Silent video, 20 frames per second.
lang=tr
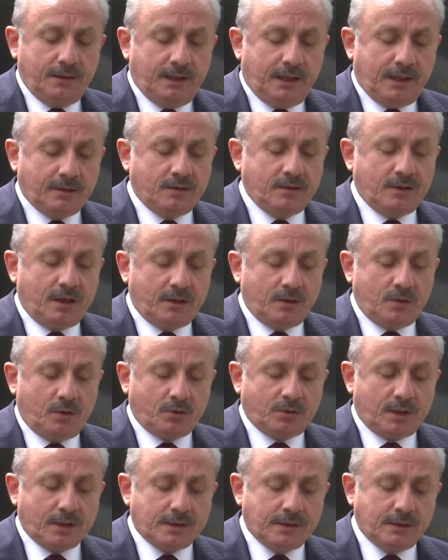Atina'nın
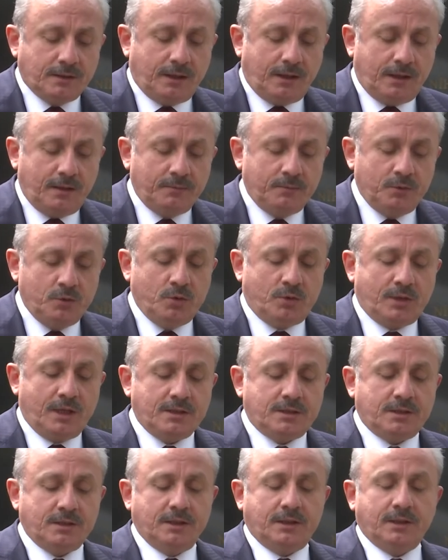ortasında
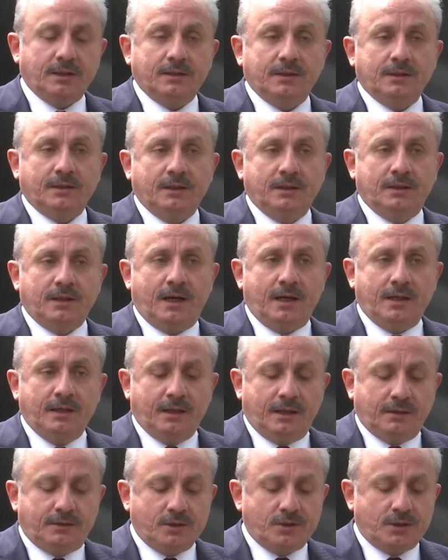Büyükelçilik
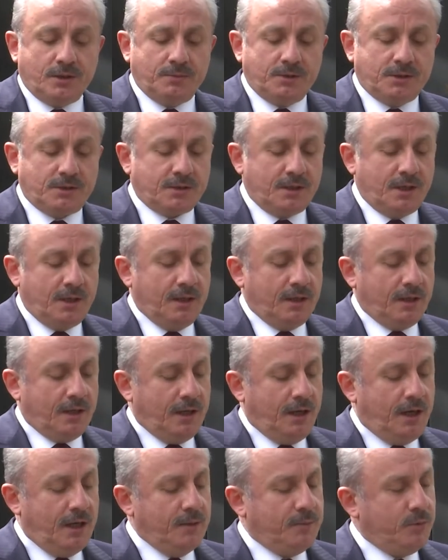İdari Ateşemiz
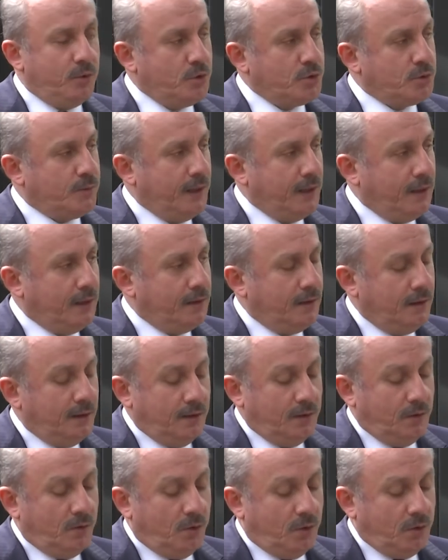Galip Özmen'in
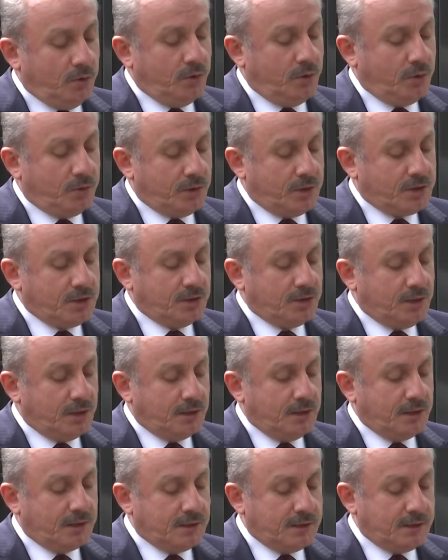14
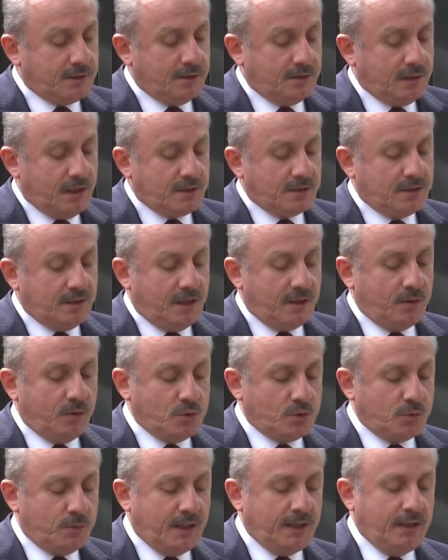yaşındaki kızı Neslihan
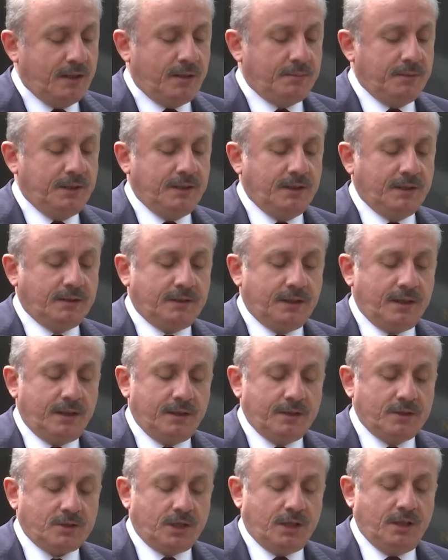Özmen ile birlikte
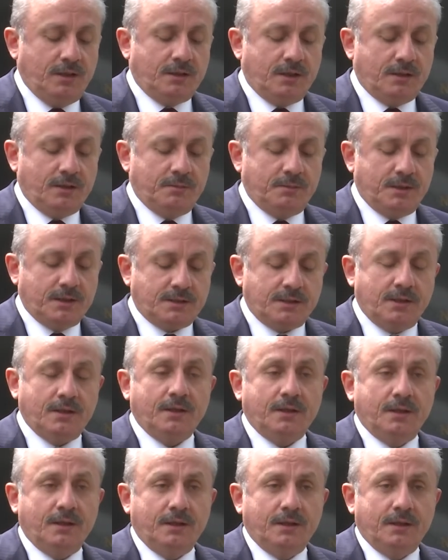şehit edilmesi
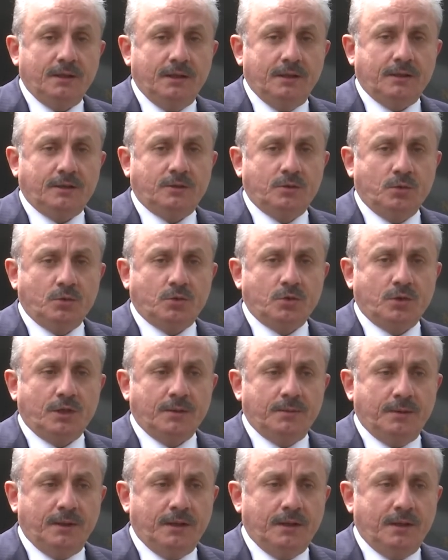ilk günkü
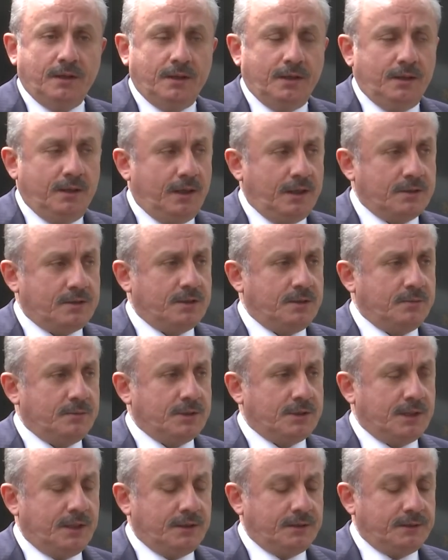gibi
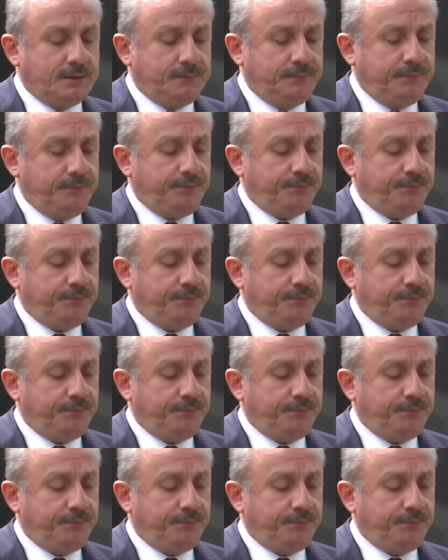hatırımızdadır.